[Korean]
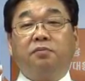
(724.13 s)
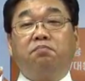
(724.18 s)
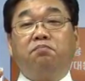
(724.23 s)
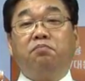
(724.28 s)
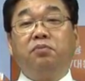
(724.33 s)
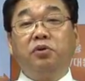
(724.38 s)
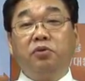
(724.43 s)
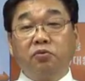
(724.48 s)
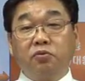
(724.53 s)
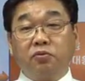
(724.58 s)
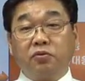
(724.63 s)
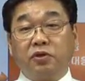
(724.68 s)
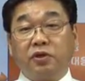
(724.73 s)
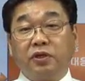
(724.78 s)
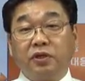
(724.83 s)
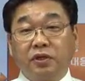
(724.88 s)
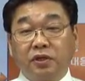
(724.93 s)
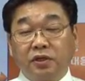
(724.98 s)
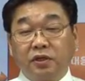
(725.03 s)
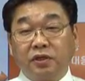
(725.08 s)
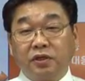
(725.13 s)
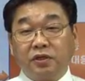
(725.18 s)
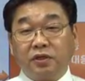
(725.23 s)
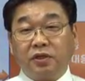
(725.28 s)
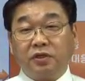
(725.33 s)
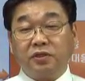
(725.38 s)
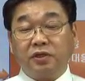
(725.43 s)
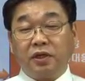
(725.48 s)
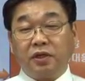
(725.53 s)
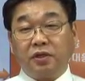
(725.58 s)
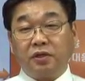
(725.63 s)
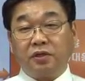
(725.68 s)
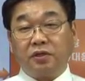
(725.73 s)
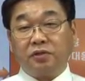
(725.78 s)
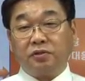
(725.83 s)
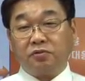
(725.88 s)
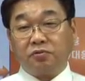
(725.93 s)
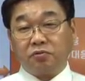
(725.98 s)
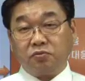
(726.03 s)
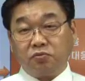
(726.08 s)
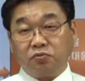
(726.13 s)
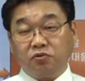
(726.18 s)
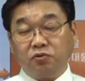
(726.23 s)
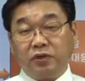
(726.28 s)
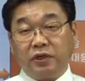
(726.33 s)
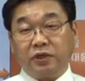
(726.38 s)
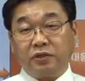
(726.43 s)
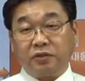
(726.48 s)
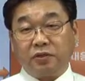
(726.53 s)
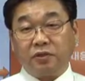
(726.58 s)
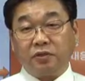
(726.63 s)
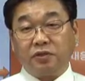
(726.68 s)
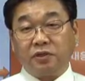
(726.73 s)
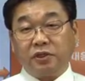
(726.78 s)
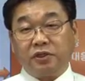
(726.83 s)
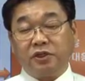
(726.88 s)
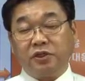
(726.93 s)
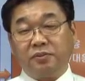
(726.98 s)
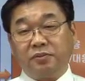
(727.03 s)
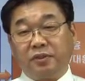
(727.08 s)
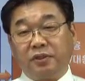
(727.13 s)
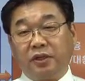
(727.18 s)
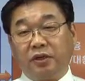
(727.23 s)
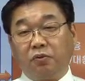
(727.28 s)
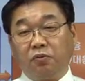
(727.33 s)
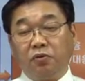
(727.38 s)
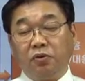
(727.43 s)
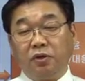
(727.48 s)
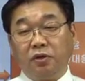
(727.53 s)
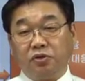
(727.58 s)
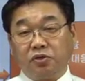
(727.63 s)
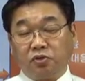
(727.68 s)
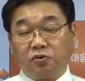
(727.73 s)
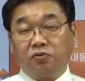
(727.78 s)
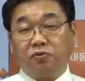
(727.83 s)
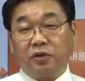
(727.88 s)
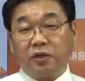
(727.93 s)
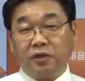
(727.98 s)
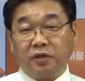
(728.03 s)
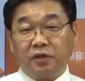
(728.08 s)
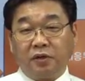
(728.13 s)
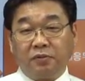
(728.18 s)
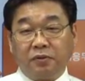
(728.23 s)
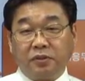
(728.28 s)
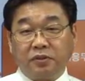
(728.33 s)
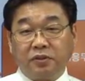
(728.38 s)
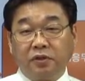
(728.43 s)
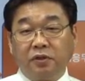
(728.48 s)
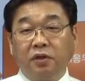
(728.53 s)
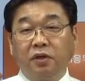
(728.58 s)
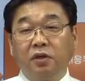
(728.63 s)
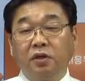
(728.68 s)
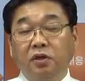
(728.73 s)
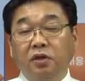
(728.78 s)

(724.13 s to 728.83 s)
미국의 경제력이 우위에서 70년대 오일 쇼크가 일어나면서